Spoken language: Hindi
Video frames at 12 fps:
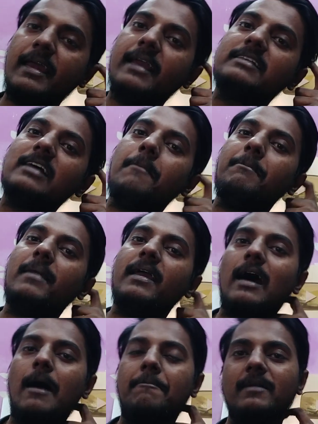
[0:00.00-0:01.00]
एग्ज़ाम
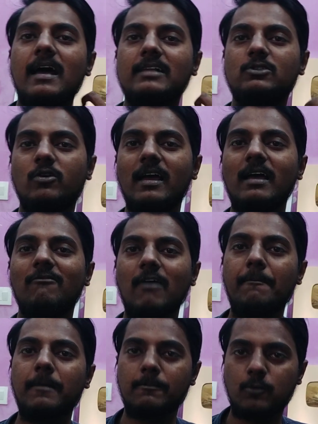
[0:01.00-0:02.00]
में अपना जो है
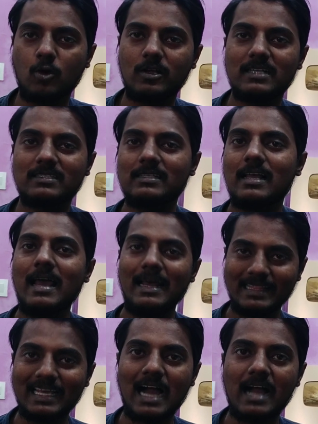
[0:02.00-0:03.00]
वहाँ पर प्रोग्रेस
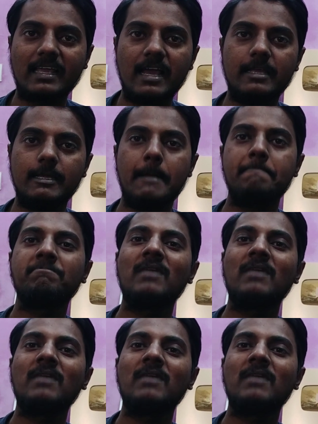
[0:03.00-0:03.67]
दिखा के आइए